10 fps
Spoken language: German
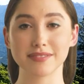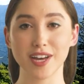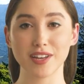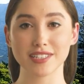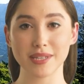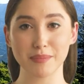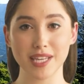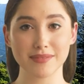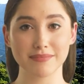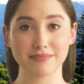
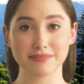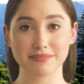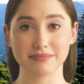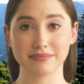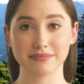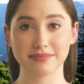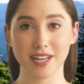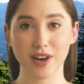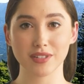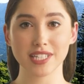Cordipin.
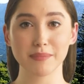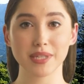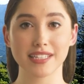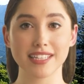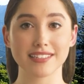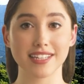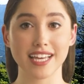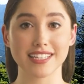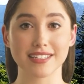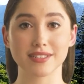Cordipin ist
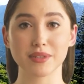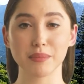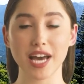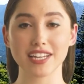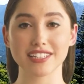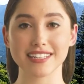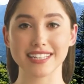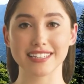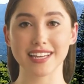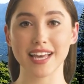ein enzymreiches
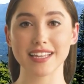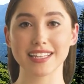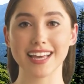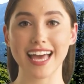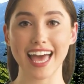Getränk,